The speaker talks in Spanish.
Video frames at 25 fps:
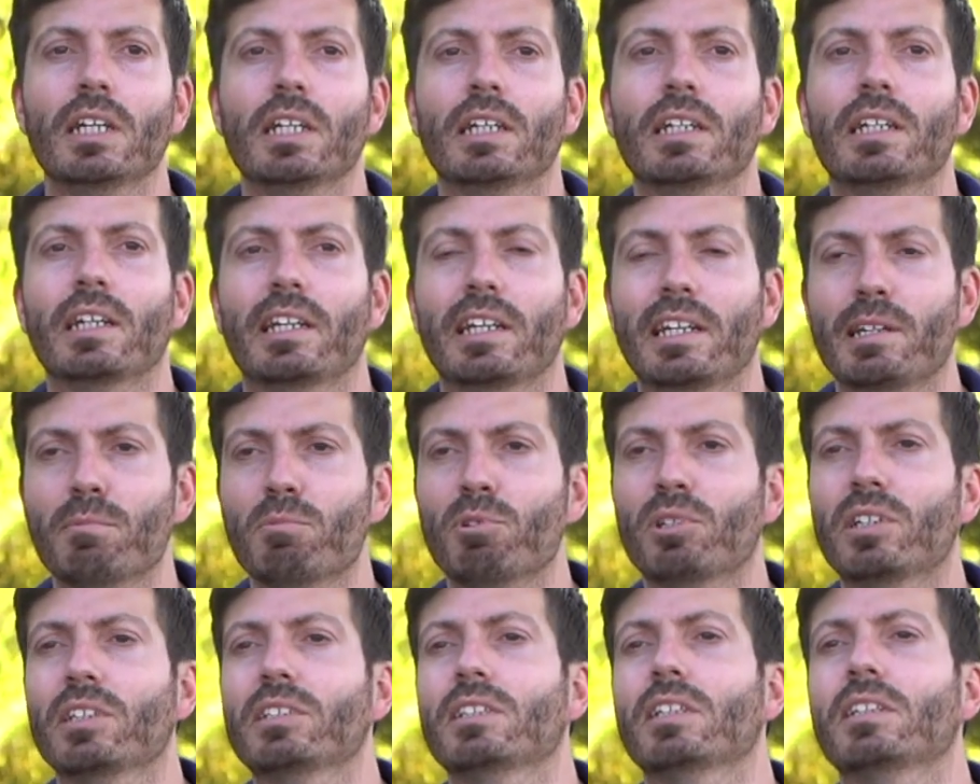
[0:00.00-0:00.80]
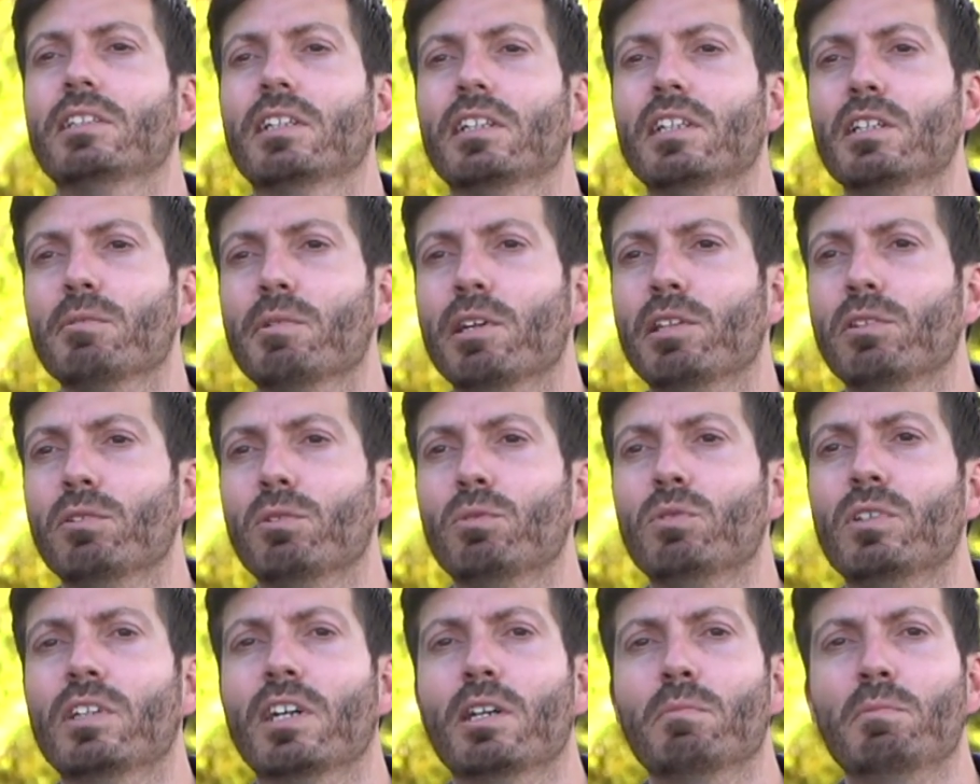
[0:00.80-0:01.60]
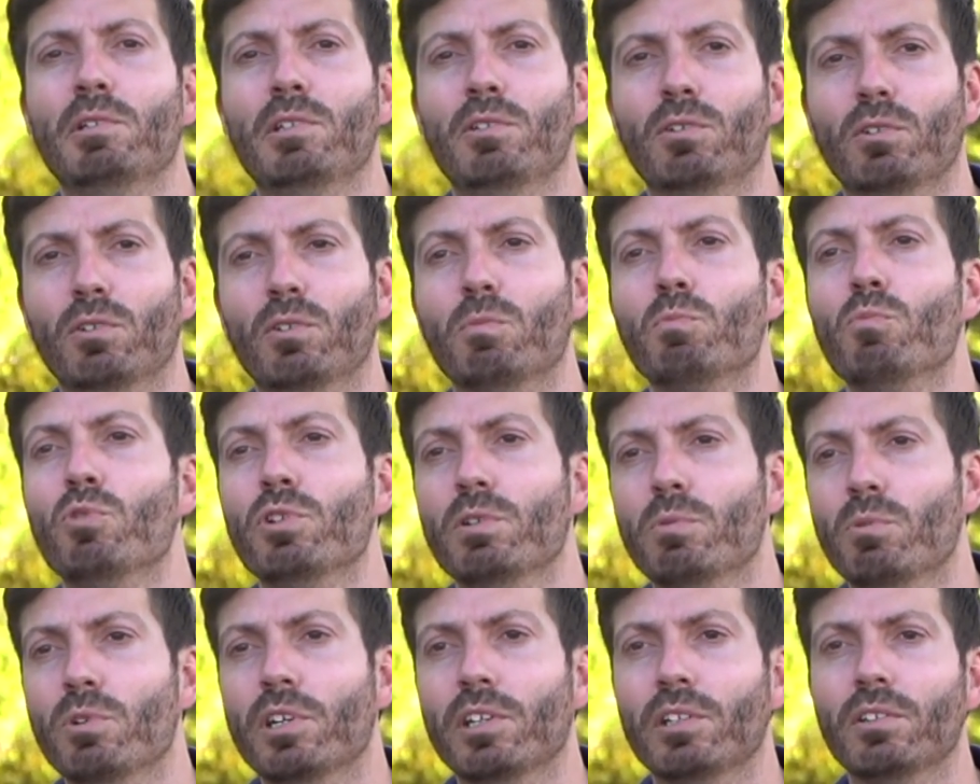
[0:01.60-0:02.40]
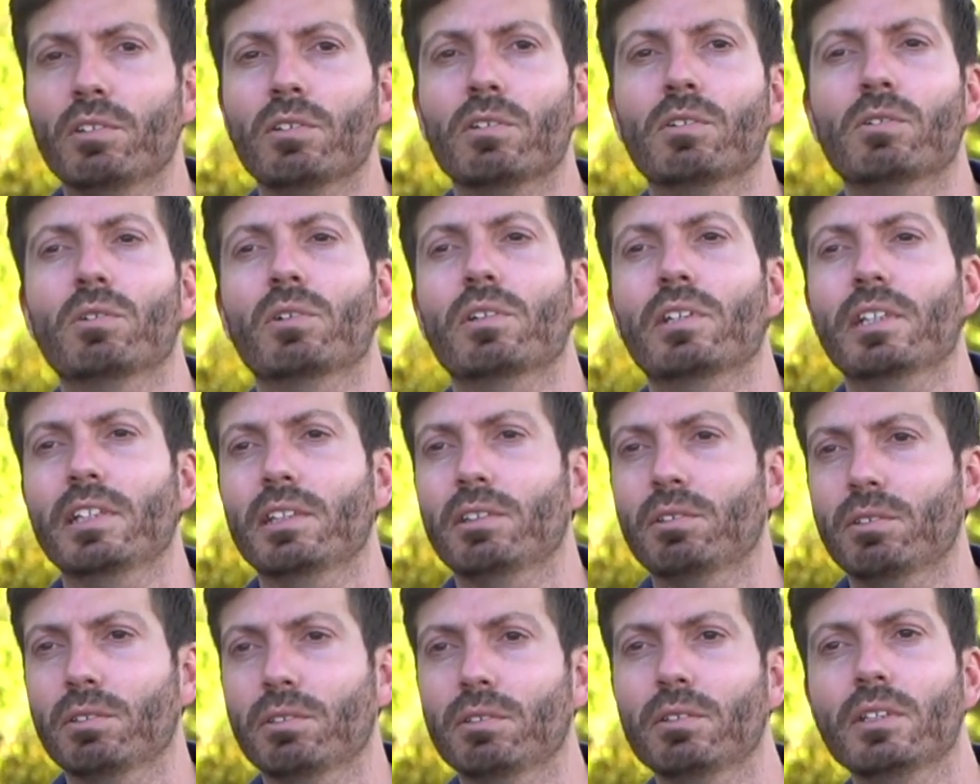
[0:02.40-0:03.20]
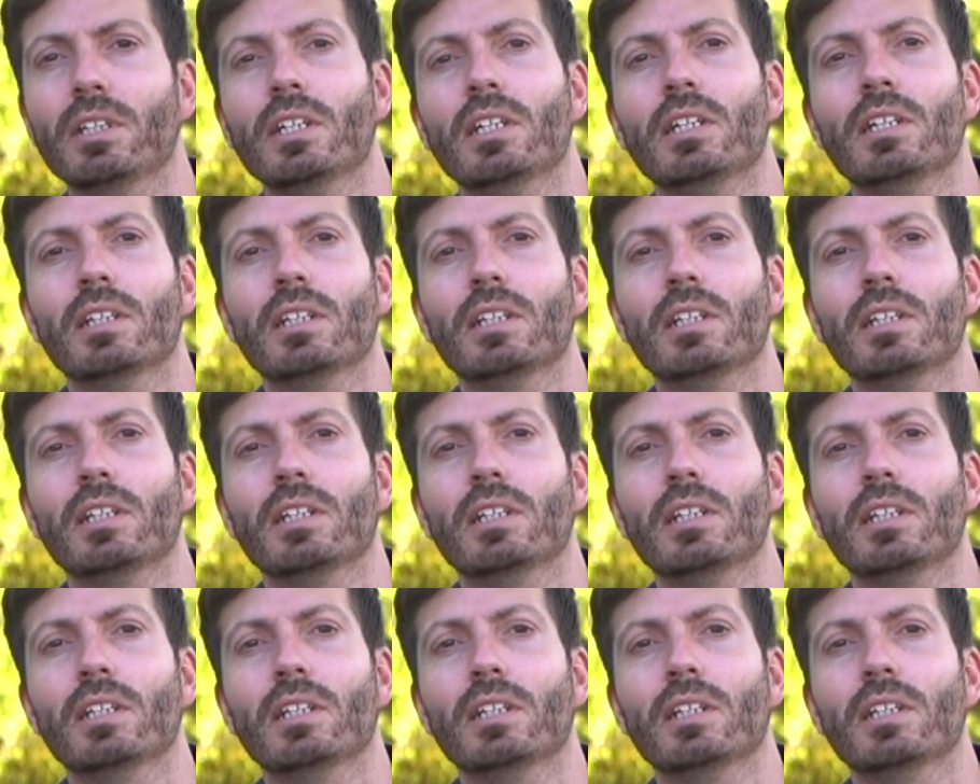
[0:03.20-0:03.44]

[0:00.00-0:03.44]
Creemos que se está llevando un camino muy bueno, correcto